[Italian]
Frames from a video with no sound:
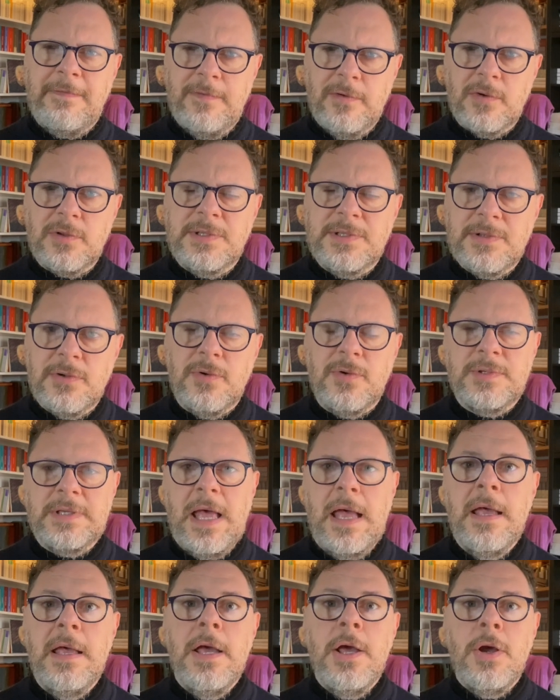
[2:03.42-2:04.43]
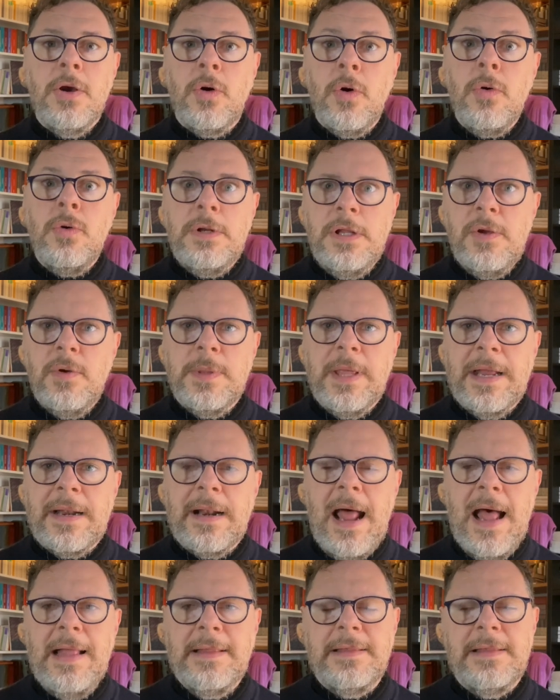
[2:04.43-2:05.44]
forzosa, con l'io
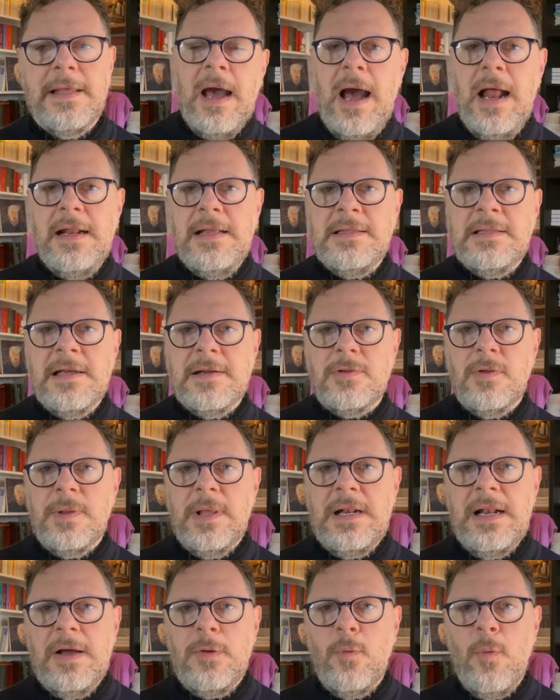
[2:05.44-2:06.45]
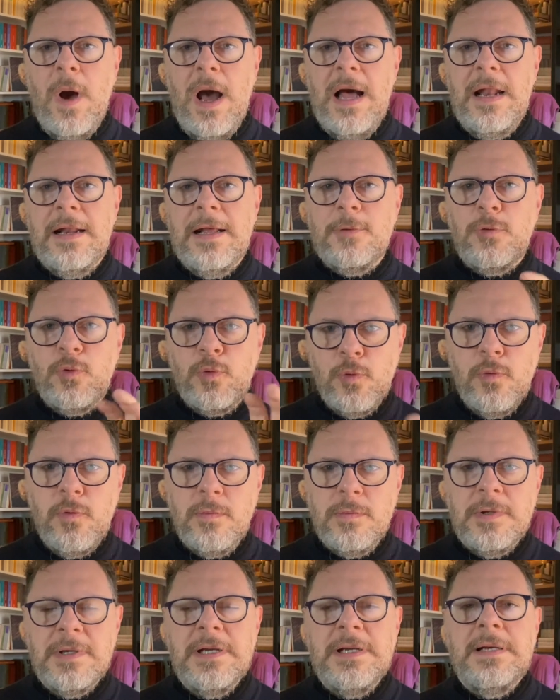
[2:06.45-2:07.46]
narrante, all'interno della quale
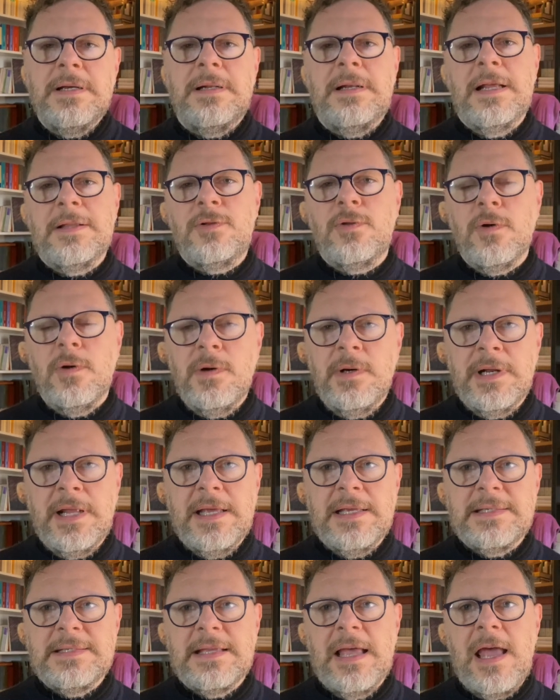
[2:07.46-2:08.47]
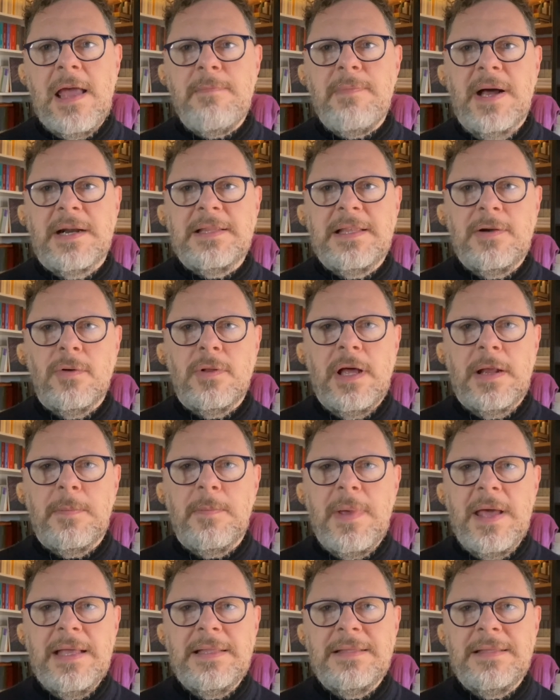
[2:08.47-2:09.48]
tu lettore sei
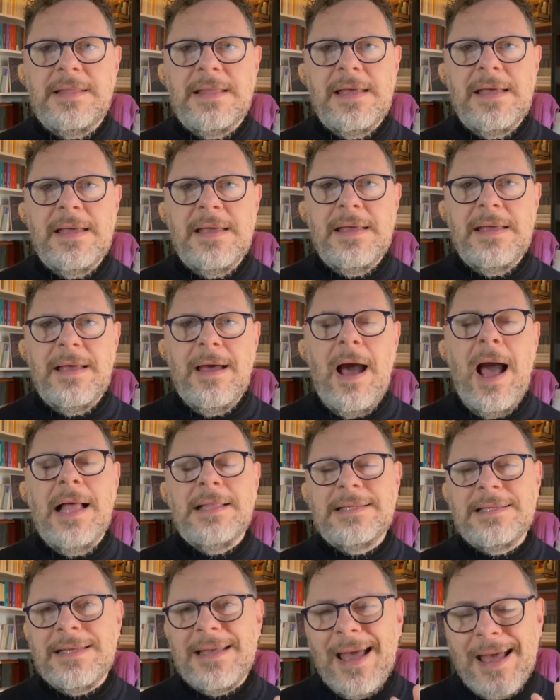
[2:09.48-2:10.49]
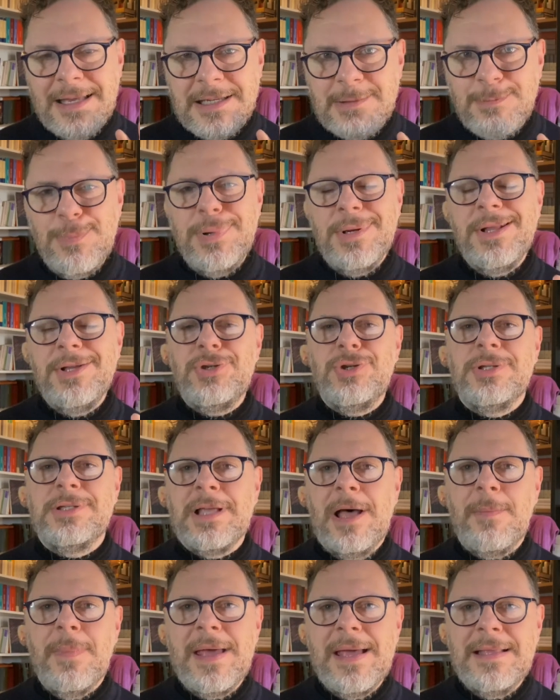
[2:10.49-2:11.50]
particolarmente, anzi
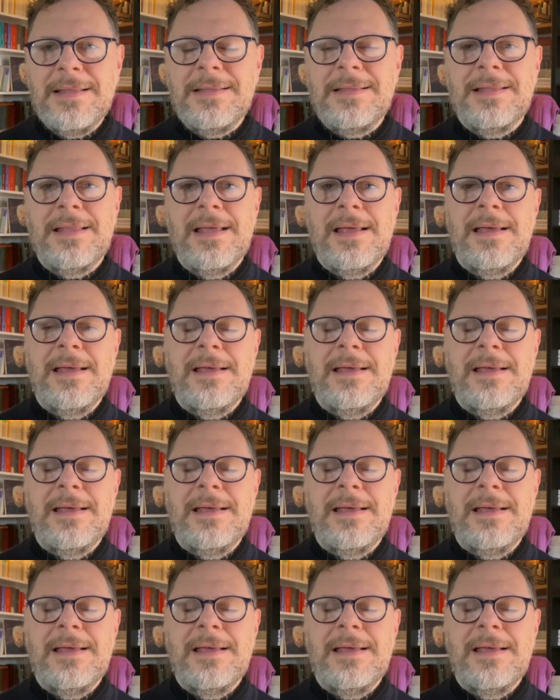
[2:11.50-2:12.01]
esplicitamente